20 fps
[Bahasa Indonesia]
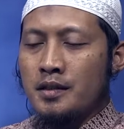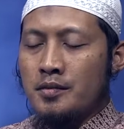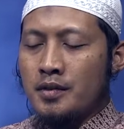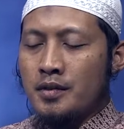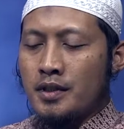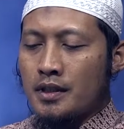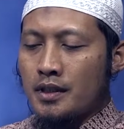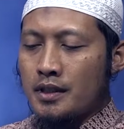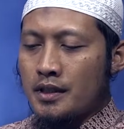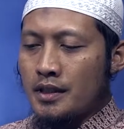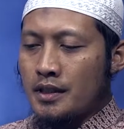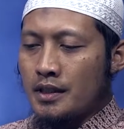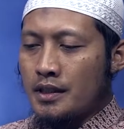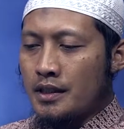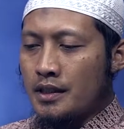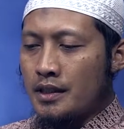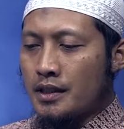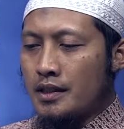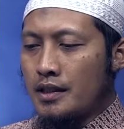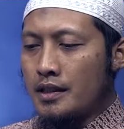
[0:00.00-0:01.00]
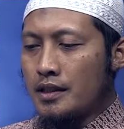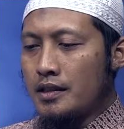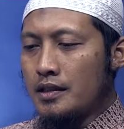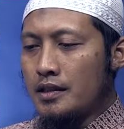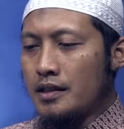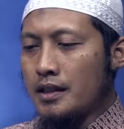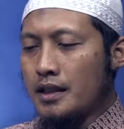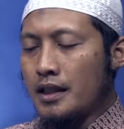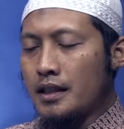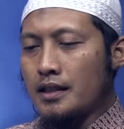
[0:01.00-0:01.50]
makanya
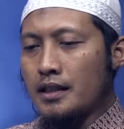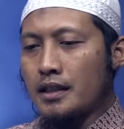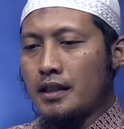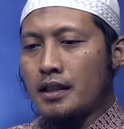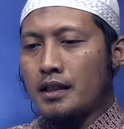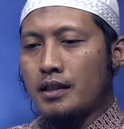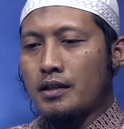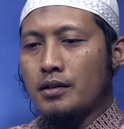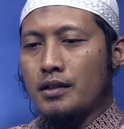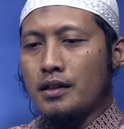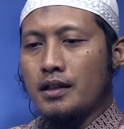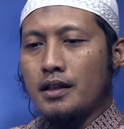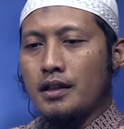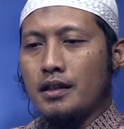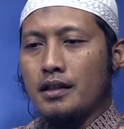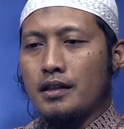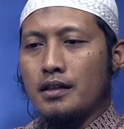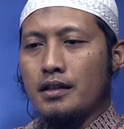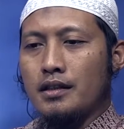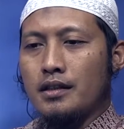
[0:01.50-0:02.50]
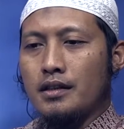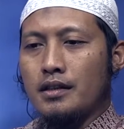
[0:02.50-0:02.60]
dikatakan oleh